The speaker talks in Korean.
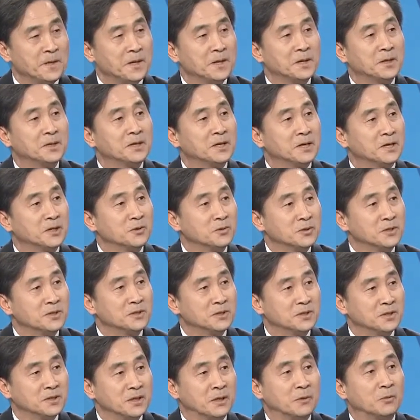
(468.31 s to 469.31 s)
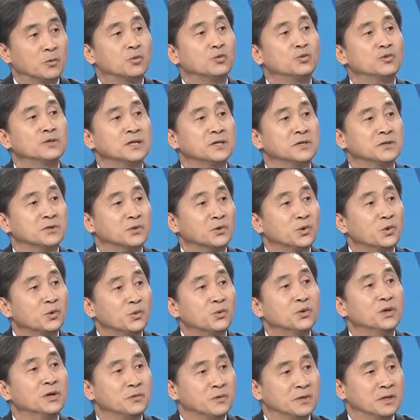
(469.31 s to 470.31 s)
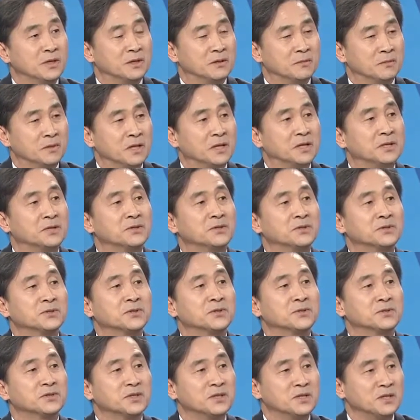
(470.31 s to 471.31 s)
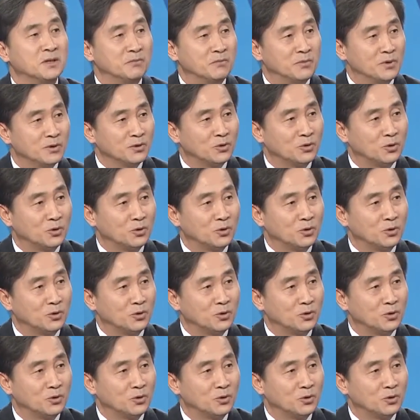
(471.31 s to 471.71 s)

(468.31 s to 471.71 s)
그래 하기 위해서는 어때요? 군사적으로 위협을 해야 됩니다. 예를 들어서 쇠 연평도